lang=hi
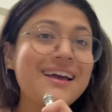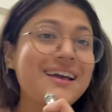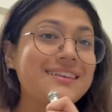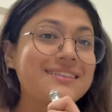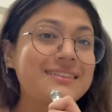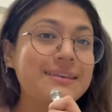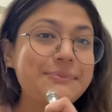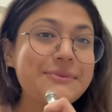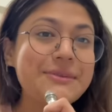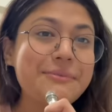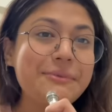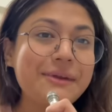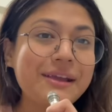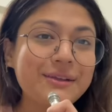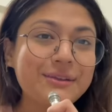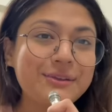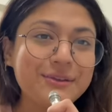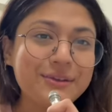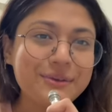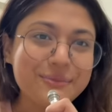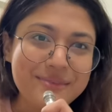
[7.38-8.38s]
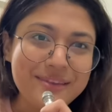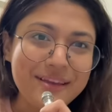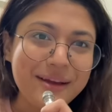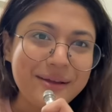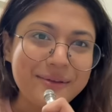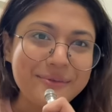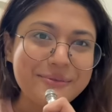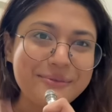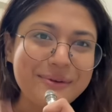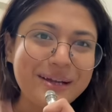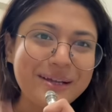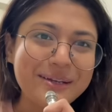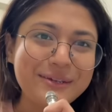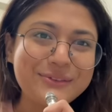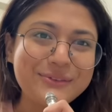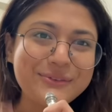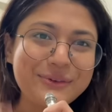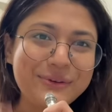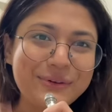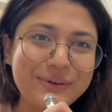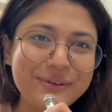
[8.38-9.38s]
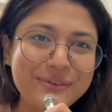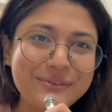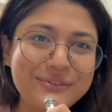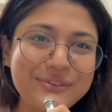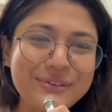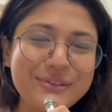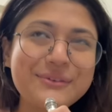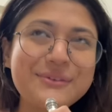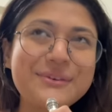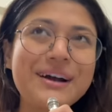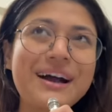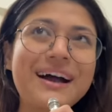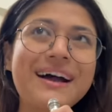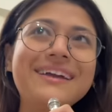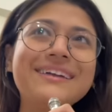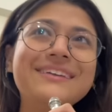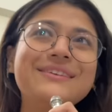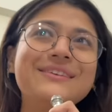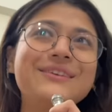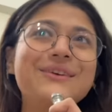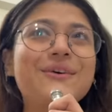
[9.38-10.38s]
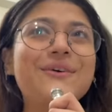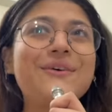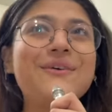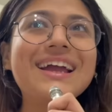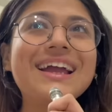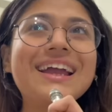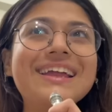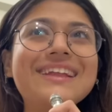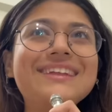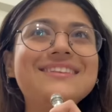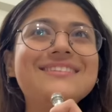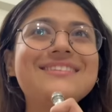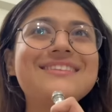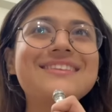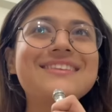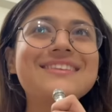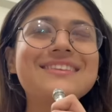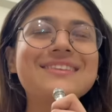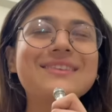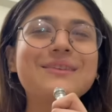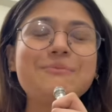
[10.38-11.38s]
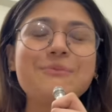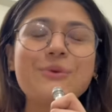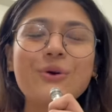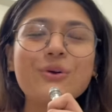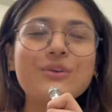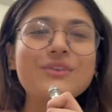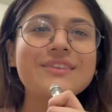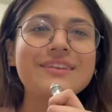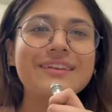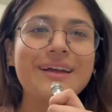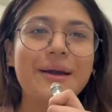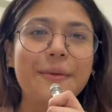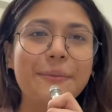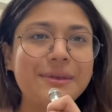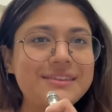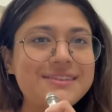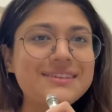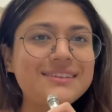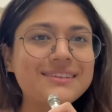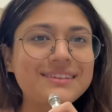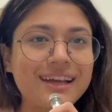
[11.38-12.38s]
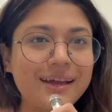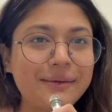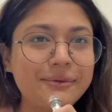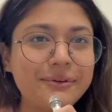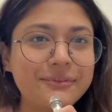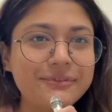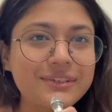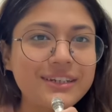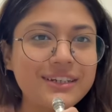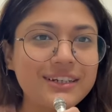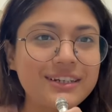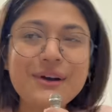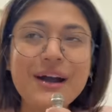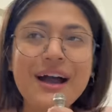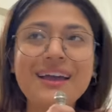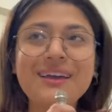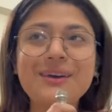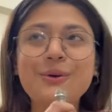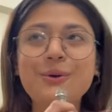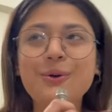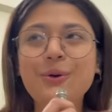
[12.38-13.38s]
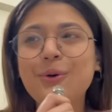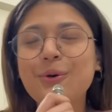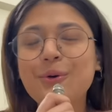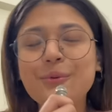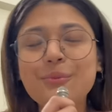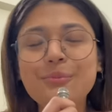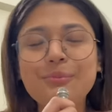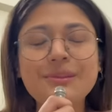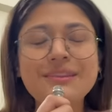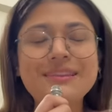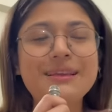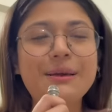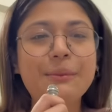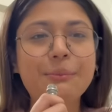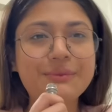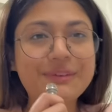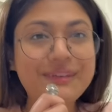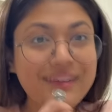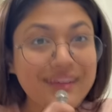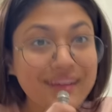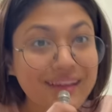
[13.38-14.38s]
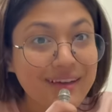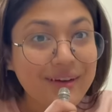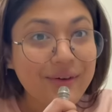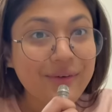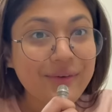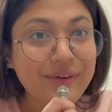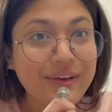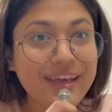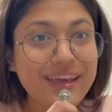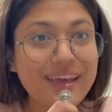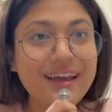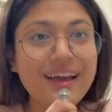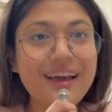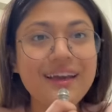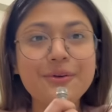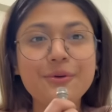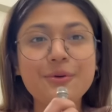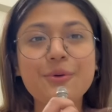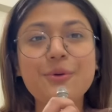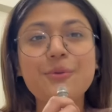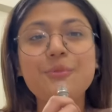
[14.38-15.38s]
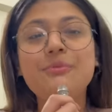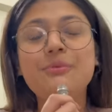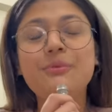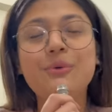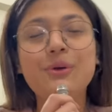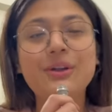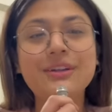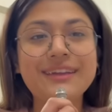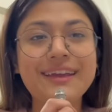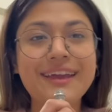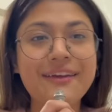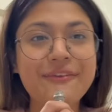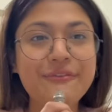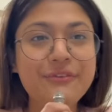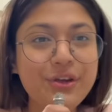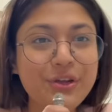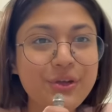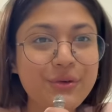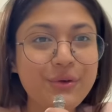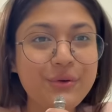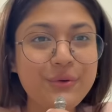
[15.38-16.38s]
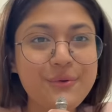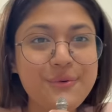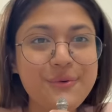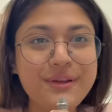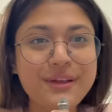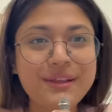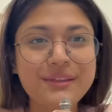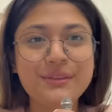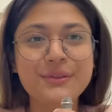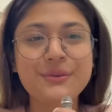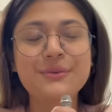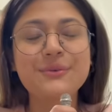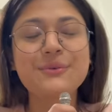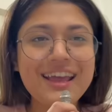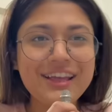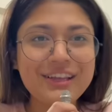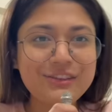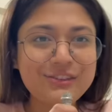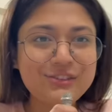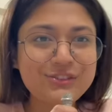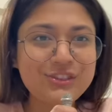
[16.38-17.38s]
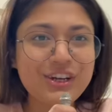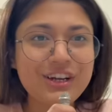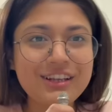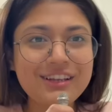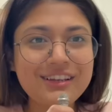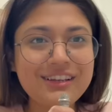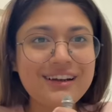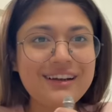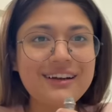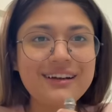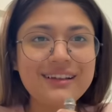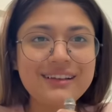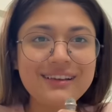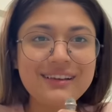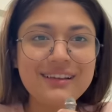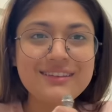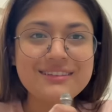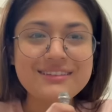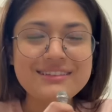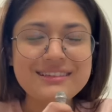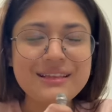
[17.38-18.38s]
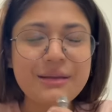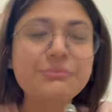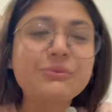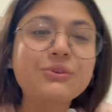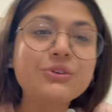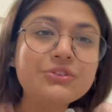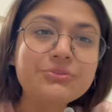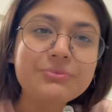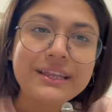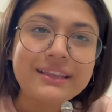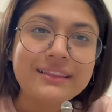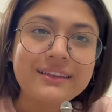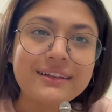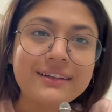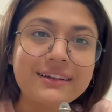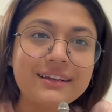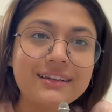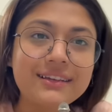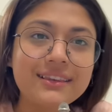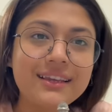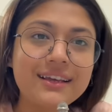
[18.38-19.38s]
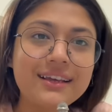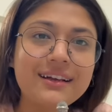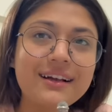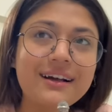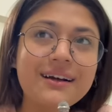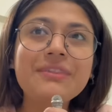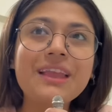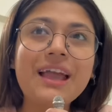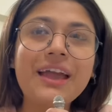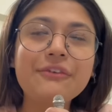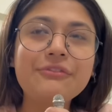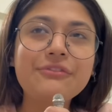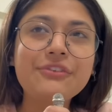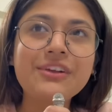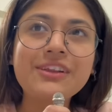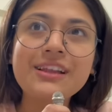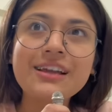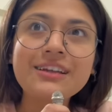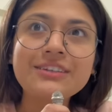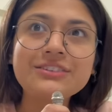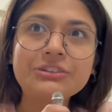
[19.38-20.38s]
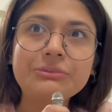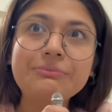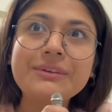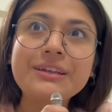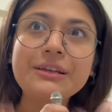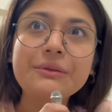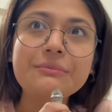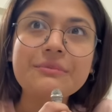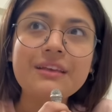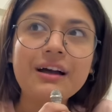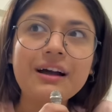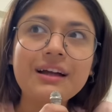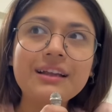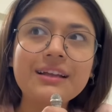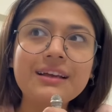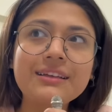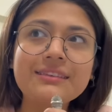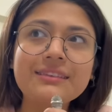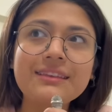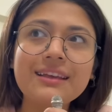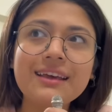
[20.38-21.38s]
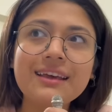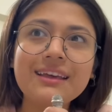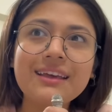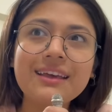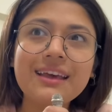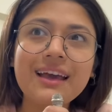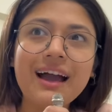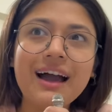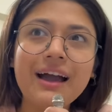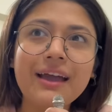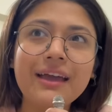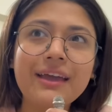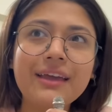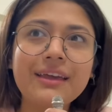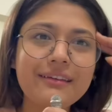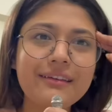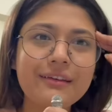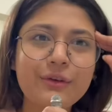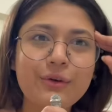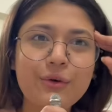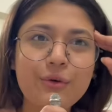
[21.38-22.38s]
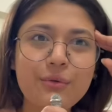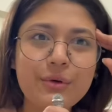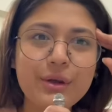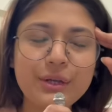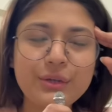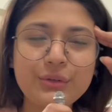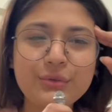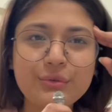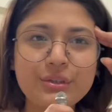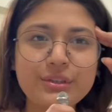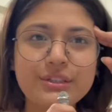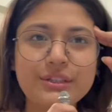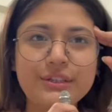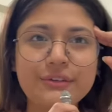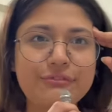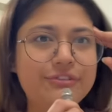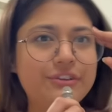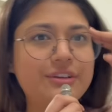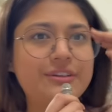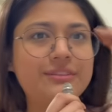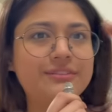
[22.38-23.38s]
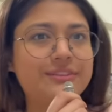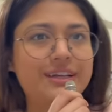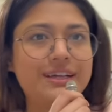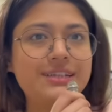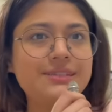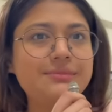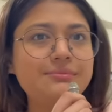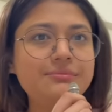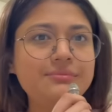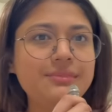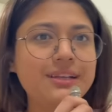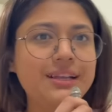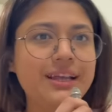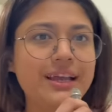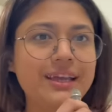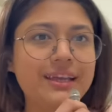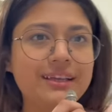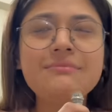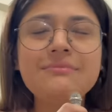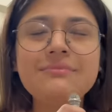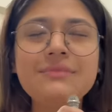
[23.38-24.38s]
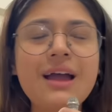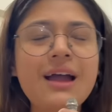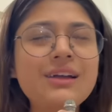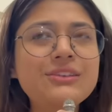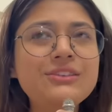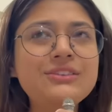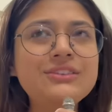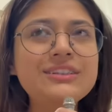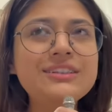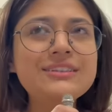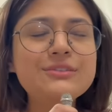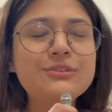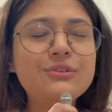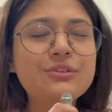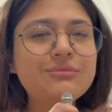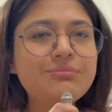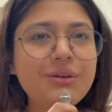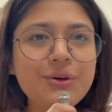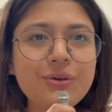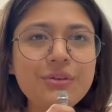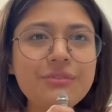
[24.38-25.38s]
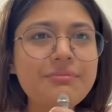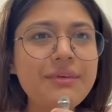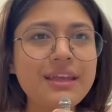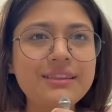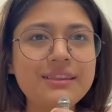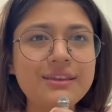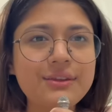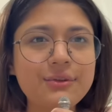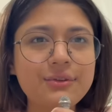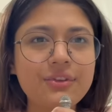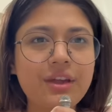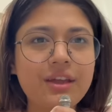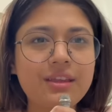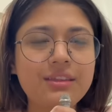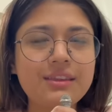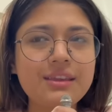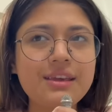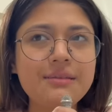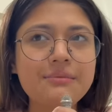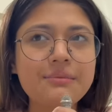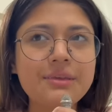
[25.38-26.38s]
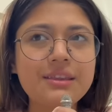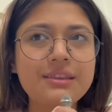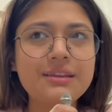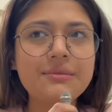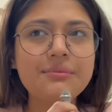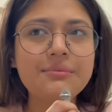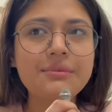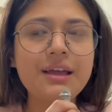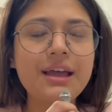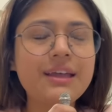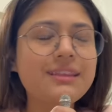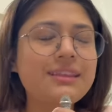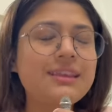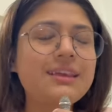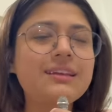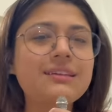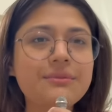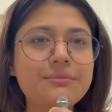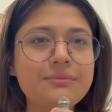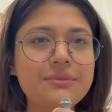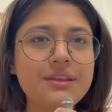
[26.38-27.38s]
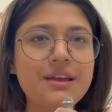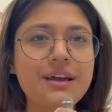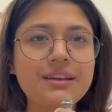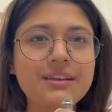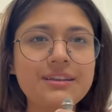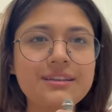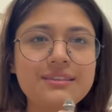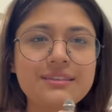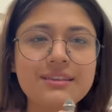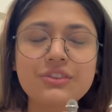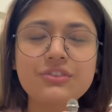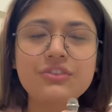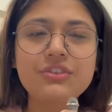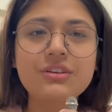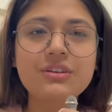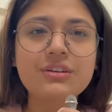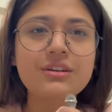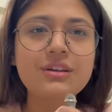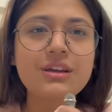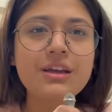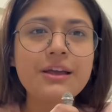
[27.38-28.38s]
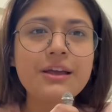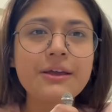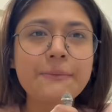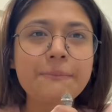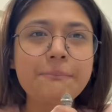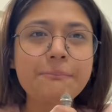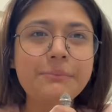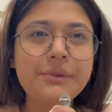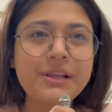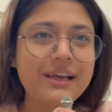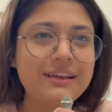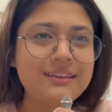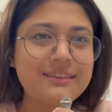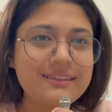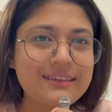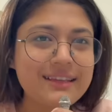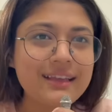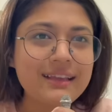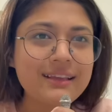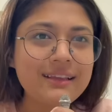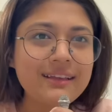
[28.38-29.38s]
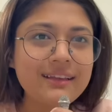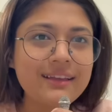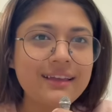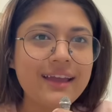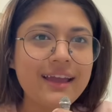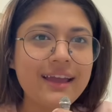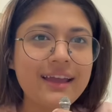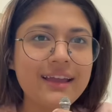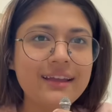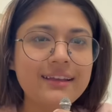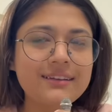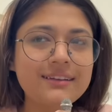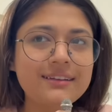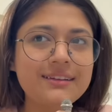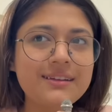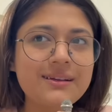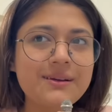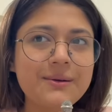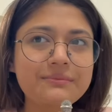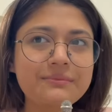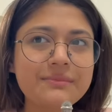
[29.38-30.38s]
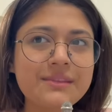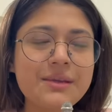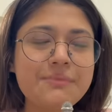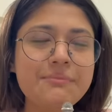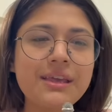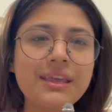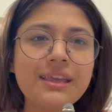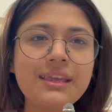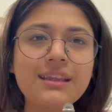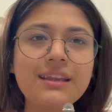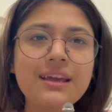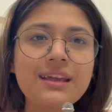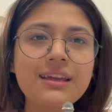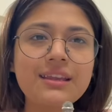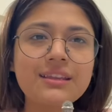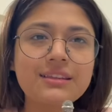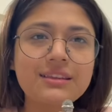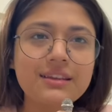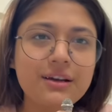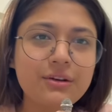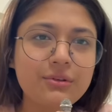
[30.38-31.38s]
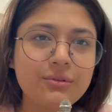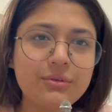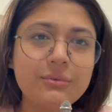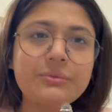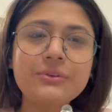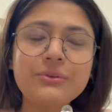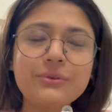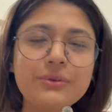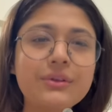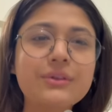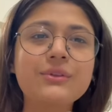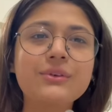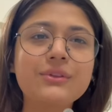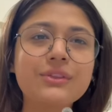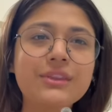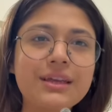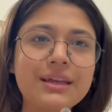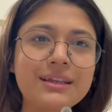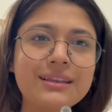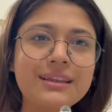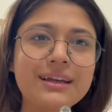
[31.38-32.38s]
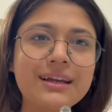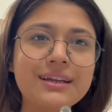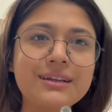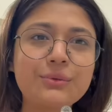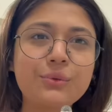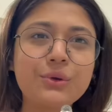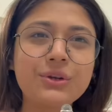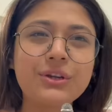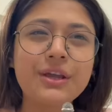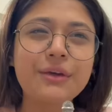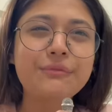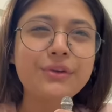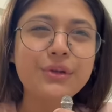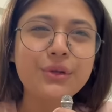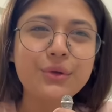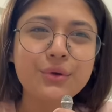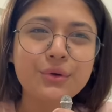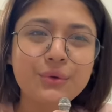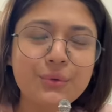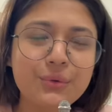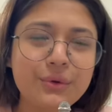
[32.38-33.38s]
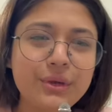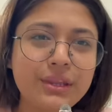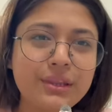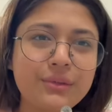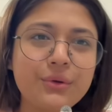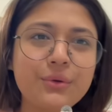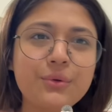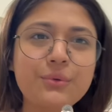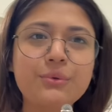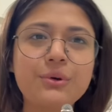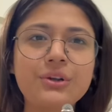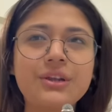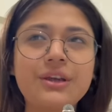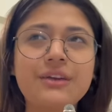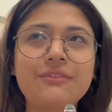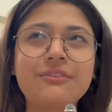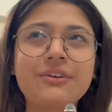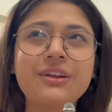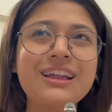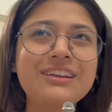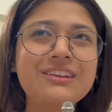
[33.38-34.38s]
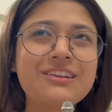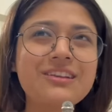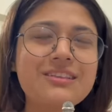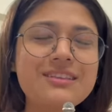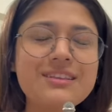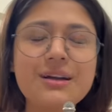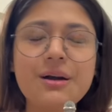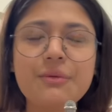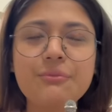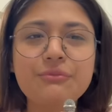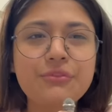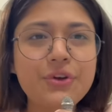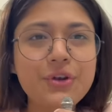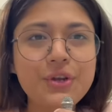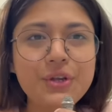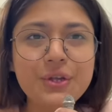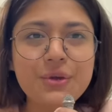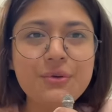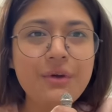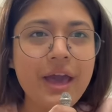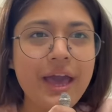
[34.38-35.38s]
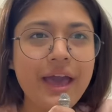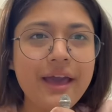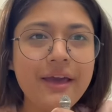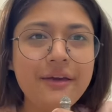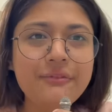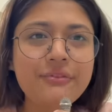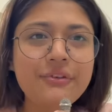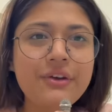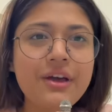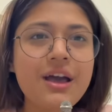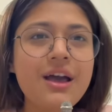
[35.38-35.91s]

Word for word: सबसे पहले तो रमज़ान मुबारक टू ऑल ऑफ़ यू आई नो इट्स द मोस्ट अमेजिंग टाइम ऑफ द ईयर आई होप सब ठीक होंगे आई होप वट एवर यू आर गोइंग थ्रू इन अल्लाह सब कुछ बेहतर कर देगा आई फील लाइक जब भी रमज़ान आता है आई गो इन टू अ डिफरेंट रेल लाइक हर चीज़ खुद ब खुद बेहतर हो जाती है मतलब आई थिंक रमज़ान इज़ सच अ ब्लेसिंग एंड uh, ये महीना इतना खूबसूरत होता है दैट वट एवर यू आर गोइंग थ्रू वट एवर डिसकम्फर्ट यू हैव